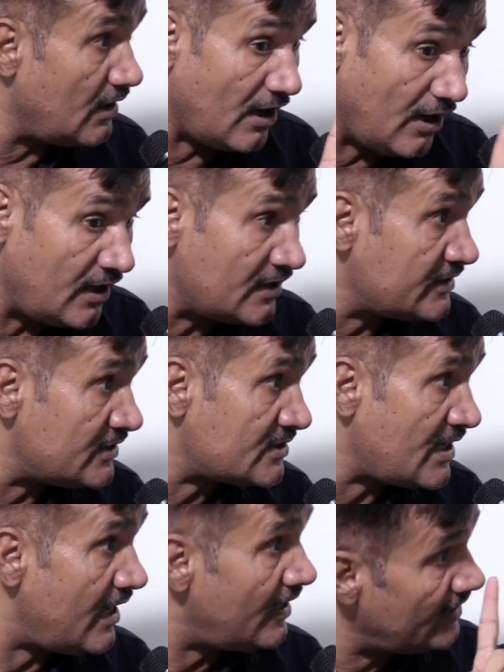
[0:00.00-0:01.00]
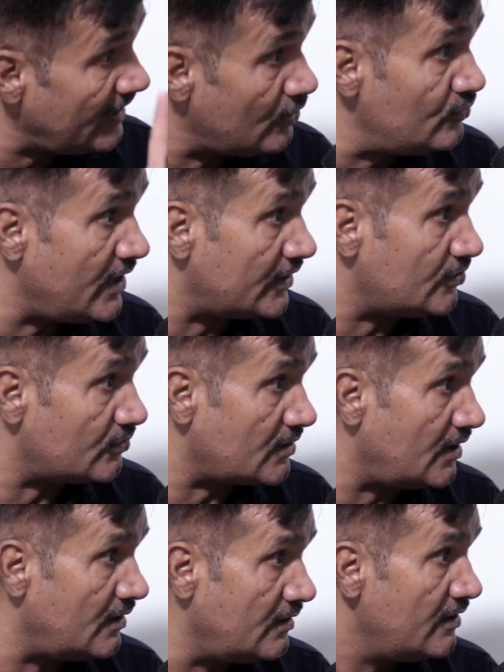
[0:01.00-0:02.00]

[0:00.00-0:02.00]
हल किसका लालू यादव का